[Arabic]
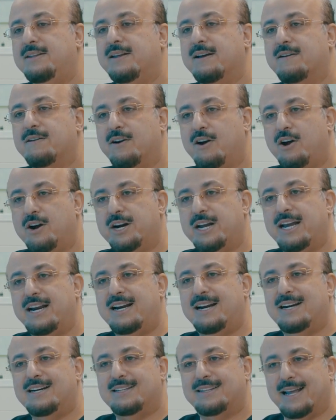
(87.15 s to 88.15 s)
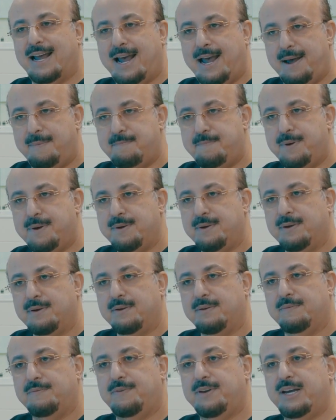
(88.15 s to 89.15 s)
تكرار الالتهاب
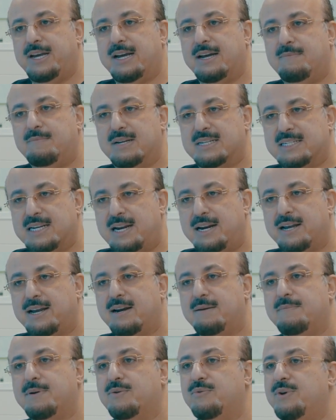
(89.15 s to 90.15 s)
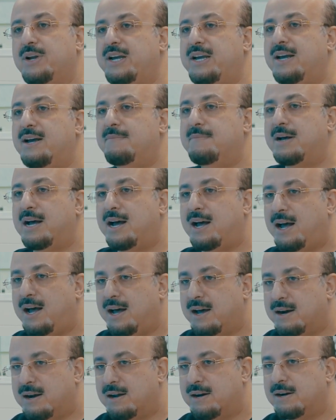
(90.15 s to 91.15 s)
في المسالك البولية مع
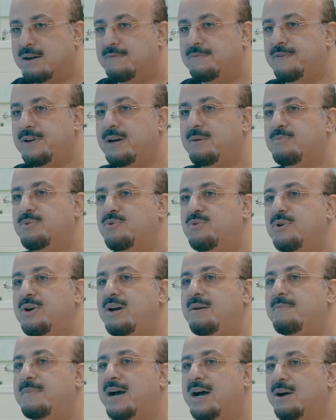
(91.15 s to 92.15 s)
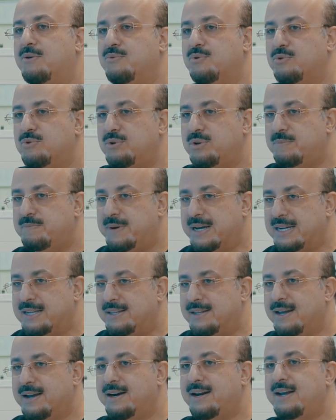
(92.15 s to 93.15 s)
حرارة في البول مع وجود
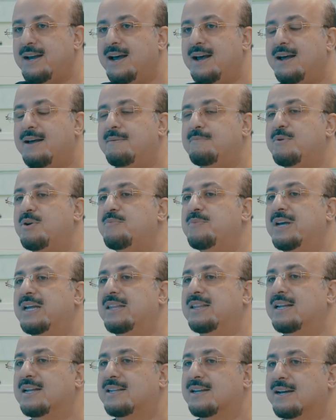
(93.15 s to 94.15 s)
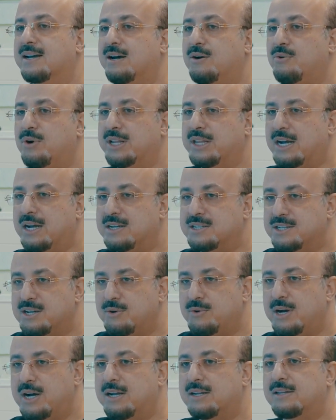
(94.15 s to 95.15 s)
بكتيريا ممكن تتكون
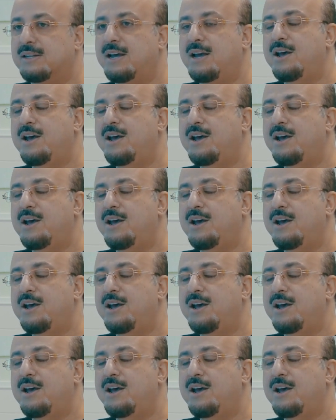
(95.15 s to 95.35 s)
حصوات